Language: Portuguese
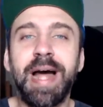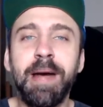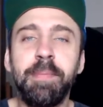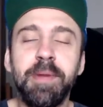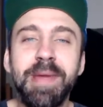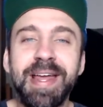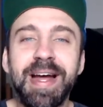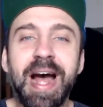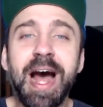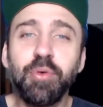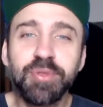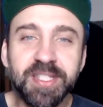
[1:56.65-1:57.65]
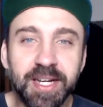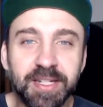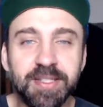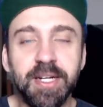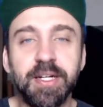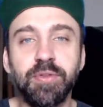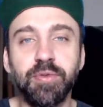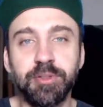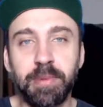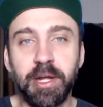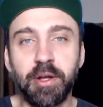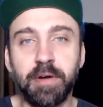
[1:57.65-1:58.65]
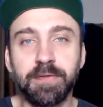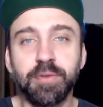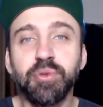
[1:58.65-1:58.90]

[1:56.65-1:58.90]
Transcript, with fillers: a primeira ausência nos playoffs.